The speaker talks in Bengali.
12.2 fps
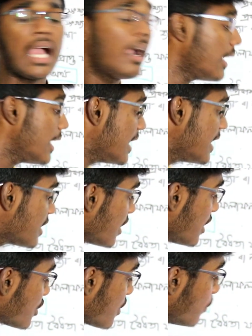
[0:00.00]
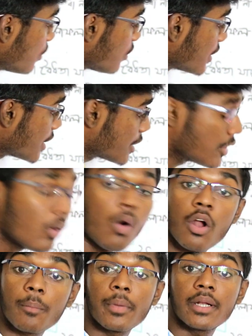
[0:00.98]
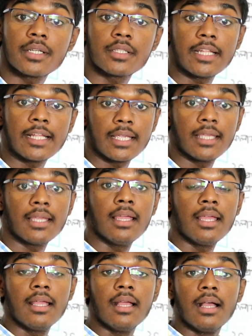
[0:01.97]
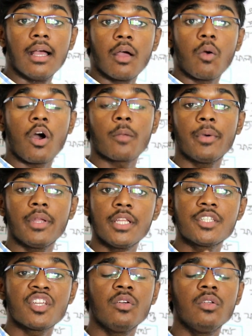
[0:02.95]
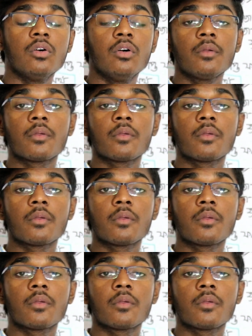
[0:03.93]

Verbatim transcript: আর এই ইন্টারনেটটা মূলত এসেছে অর্পানেট থেকে অর্পানেটটা হলো